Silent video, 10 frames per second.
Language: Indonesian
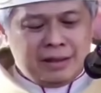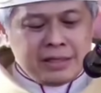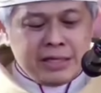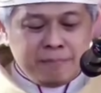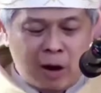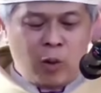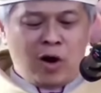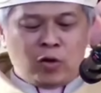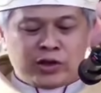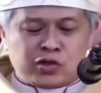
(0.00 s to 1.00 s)
dibawa
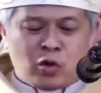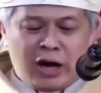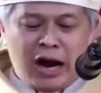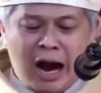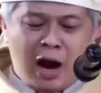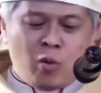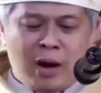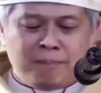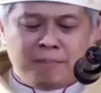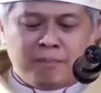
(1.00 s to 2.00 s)
oleh seorang
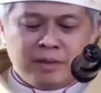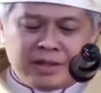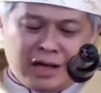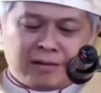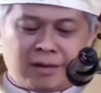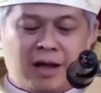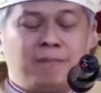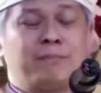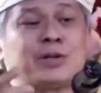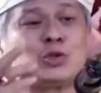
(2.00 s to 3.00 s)
awam yang telah
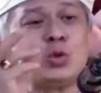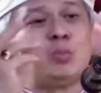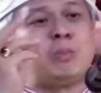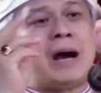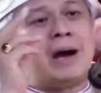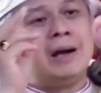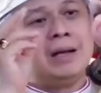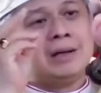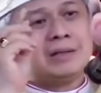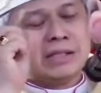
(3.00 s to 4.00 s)
berjumpa
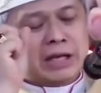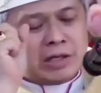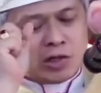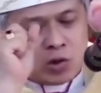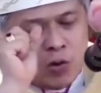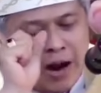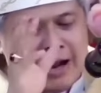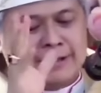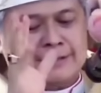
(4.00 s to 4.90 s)
dengan Tuhan.